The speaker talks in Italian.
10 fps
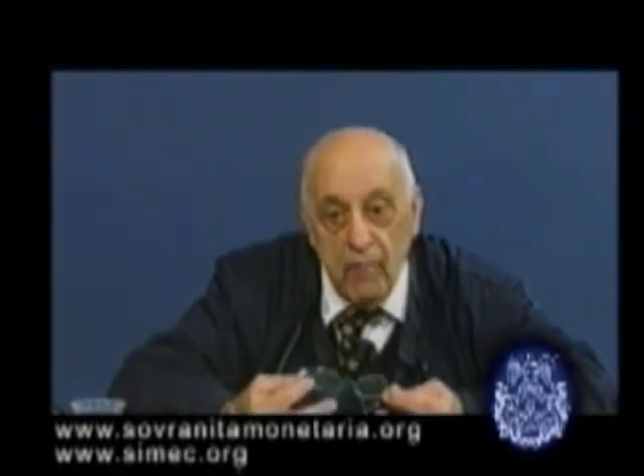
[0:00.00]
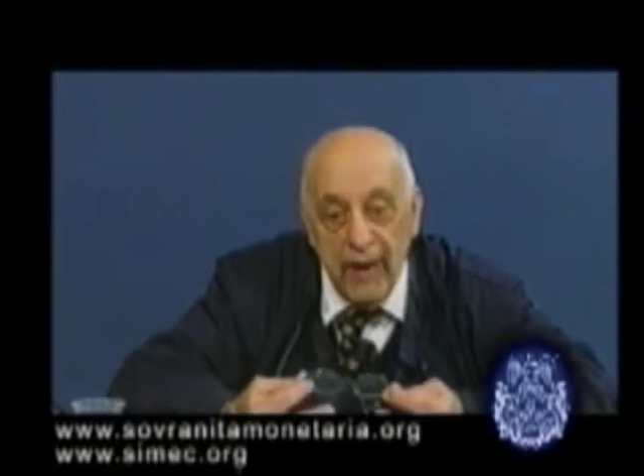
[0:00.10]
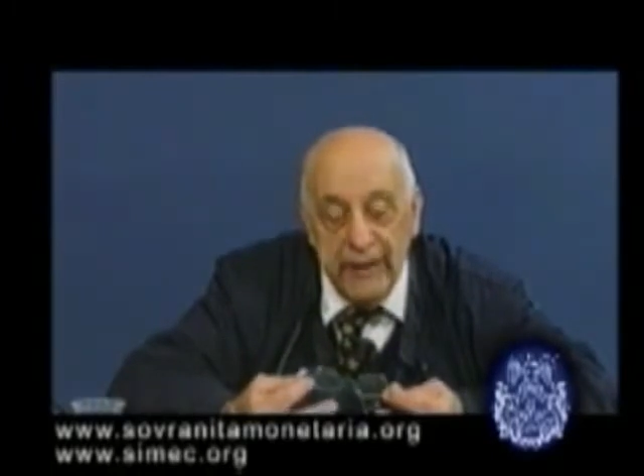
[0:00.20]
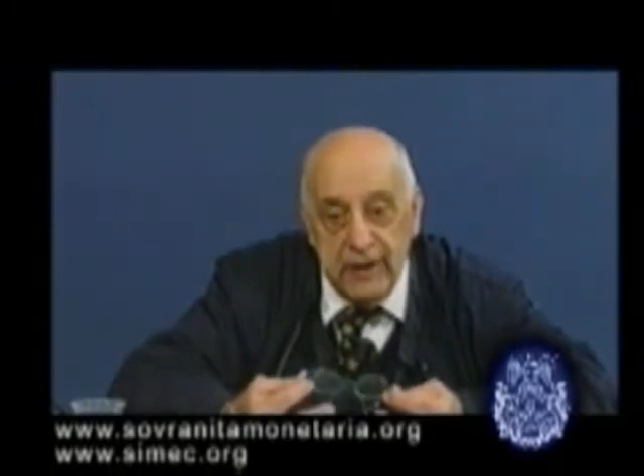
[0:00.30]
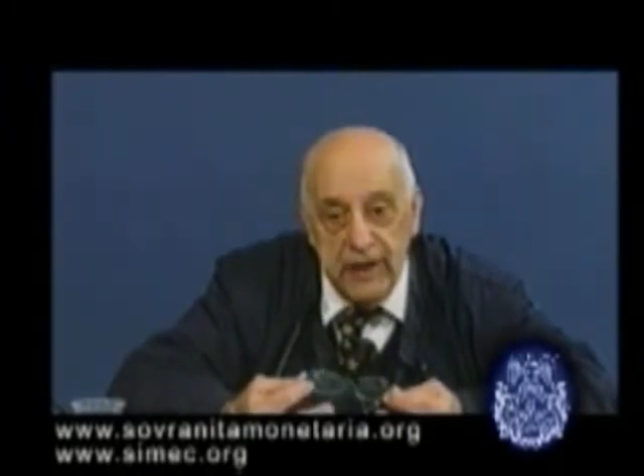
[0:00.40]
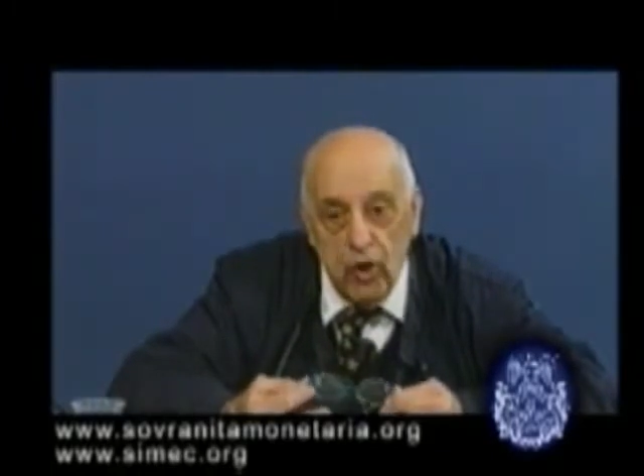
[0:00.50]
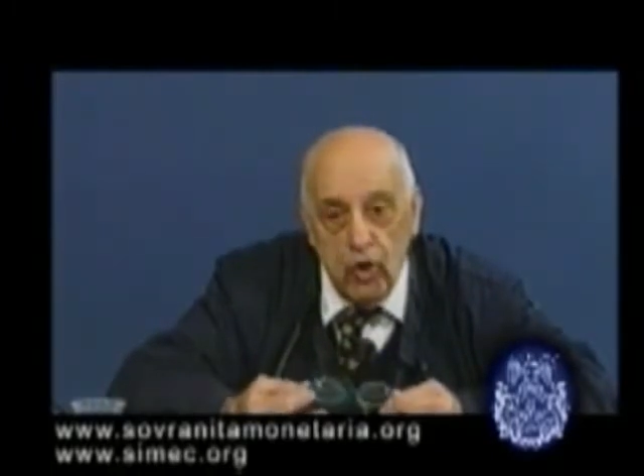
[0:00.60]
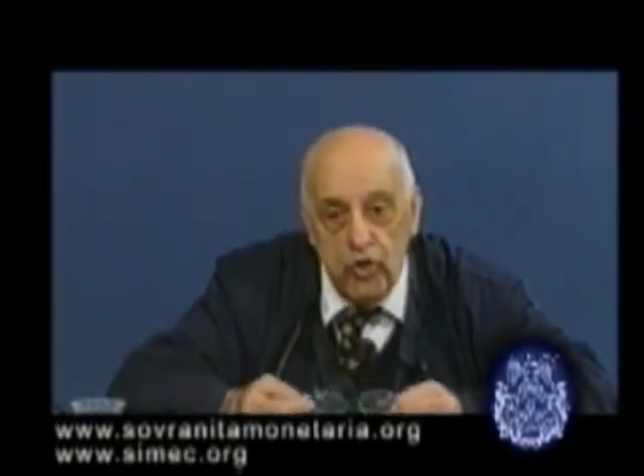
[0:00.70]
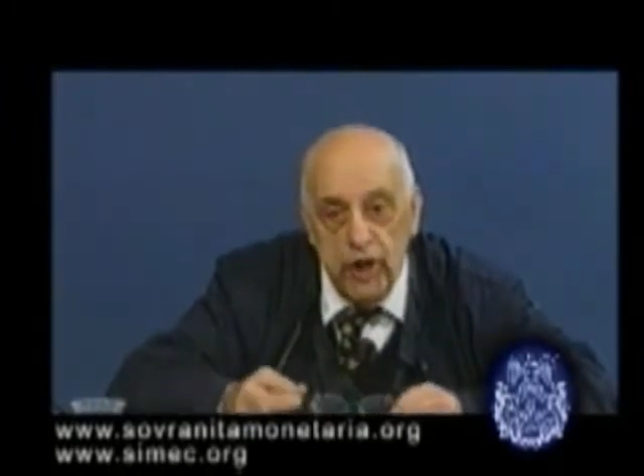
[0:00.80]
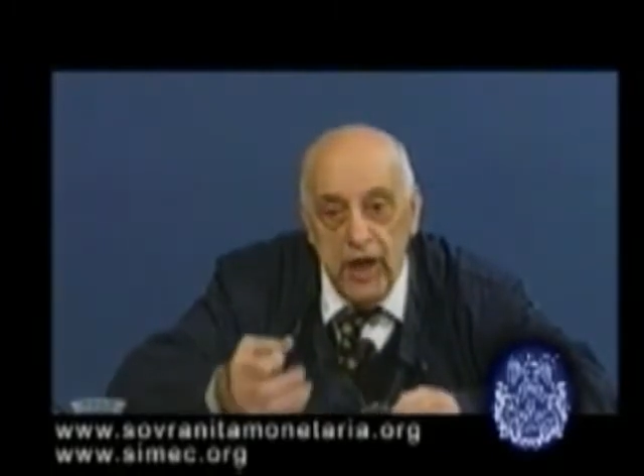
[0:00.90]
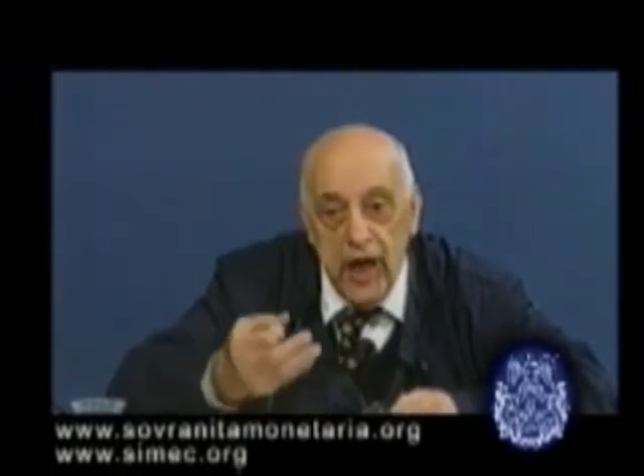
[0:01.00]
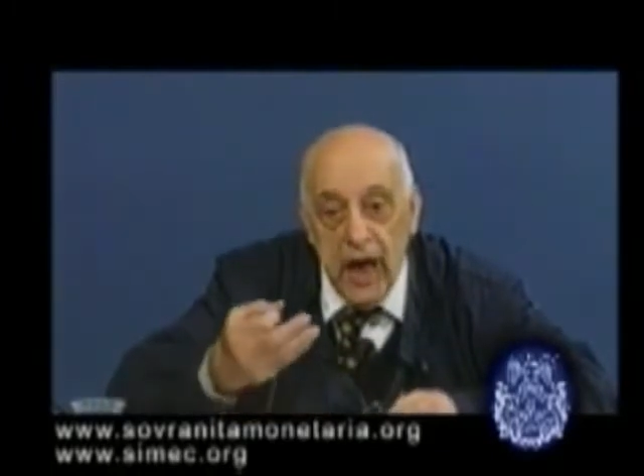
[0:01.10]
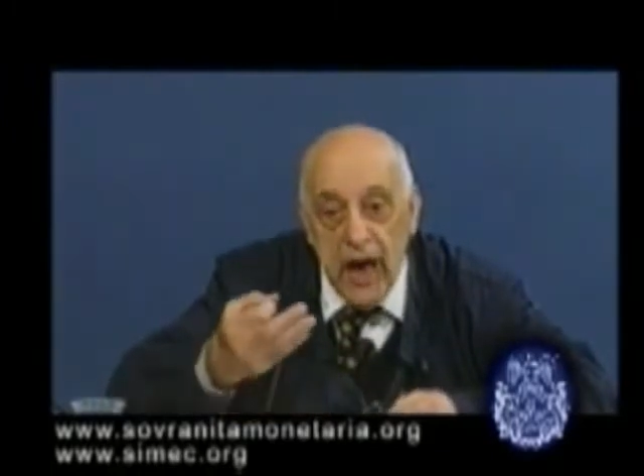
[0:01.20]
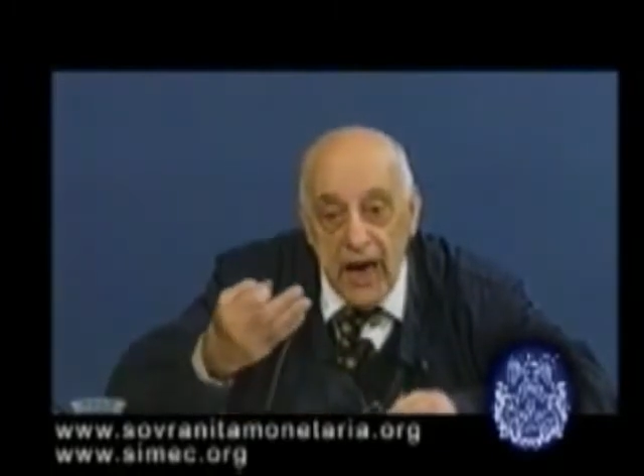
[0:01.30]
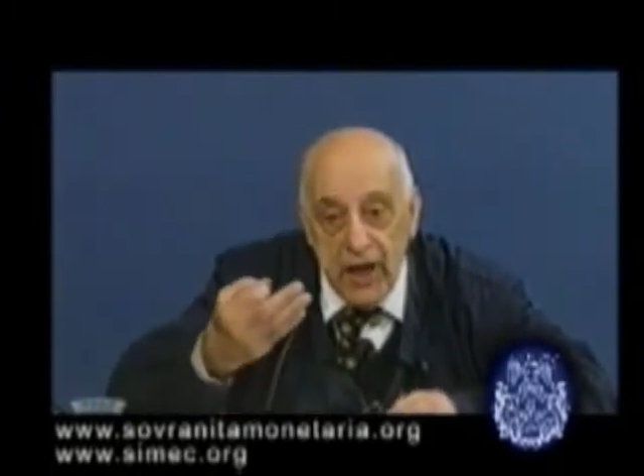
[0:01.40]
ma a titolo di
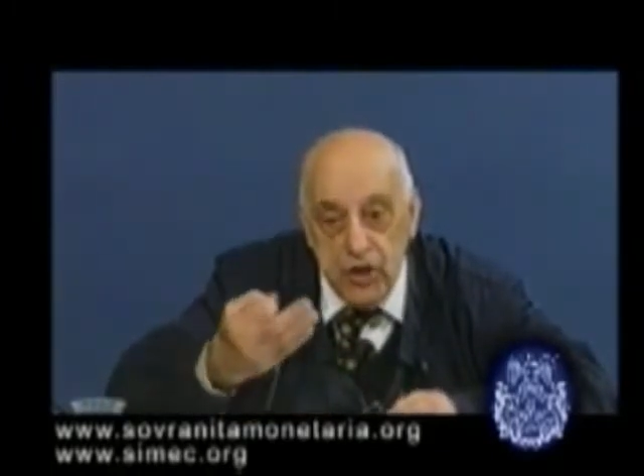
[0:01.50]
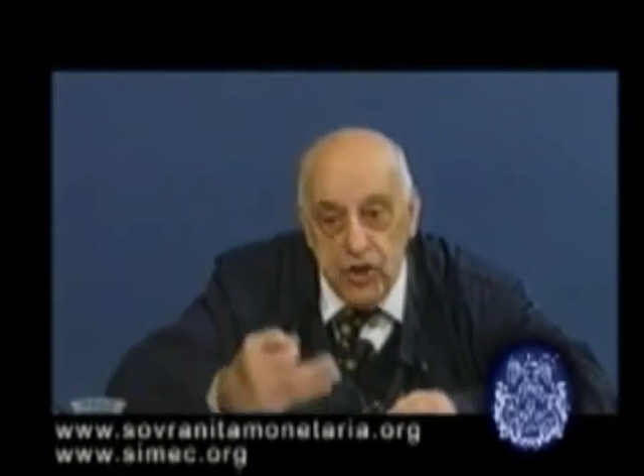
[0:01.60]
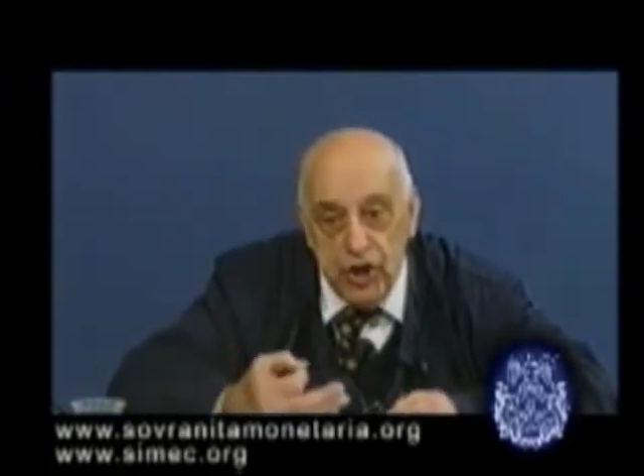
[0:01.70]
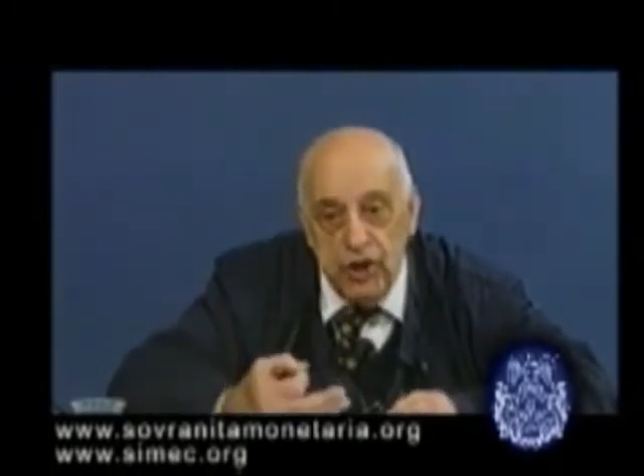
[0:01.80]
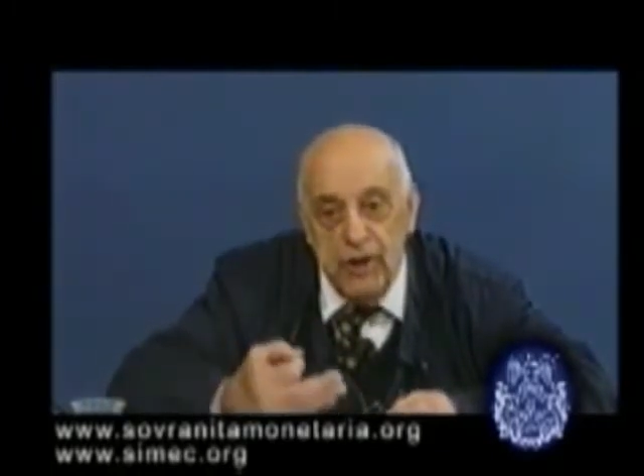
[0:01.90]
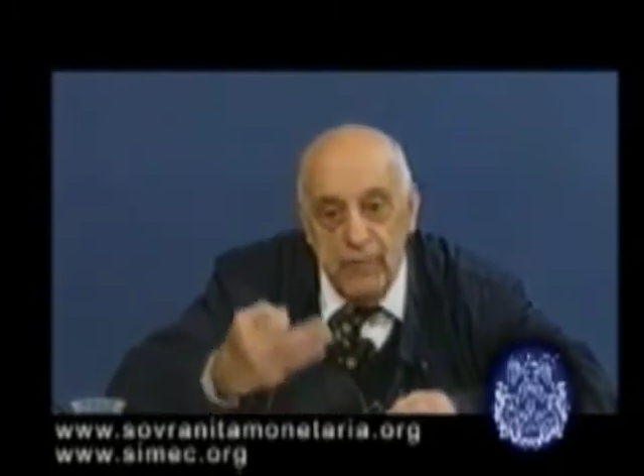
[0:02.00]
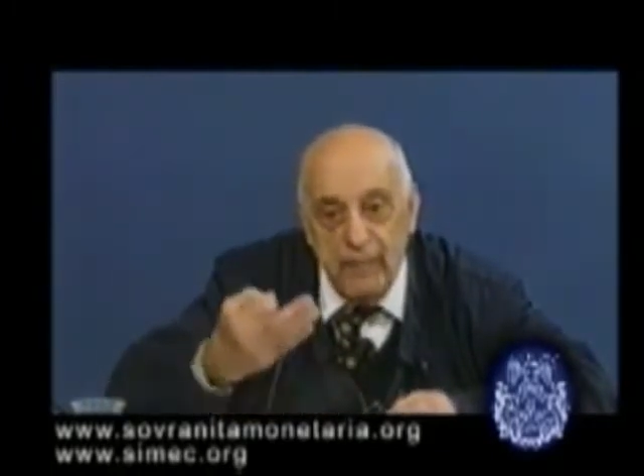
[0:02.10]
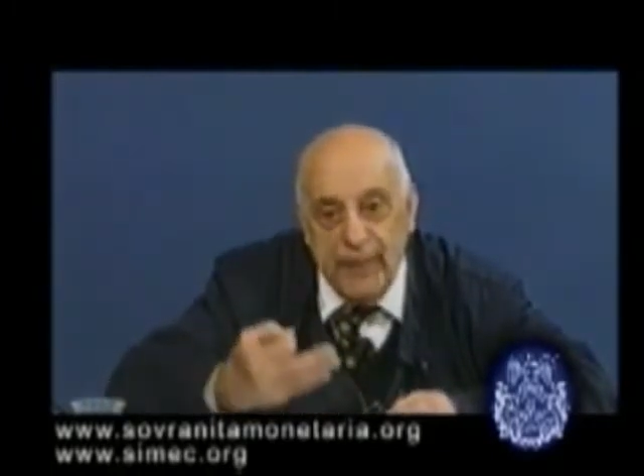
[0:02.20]
legittima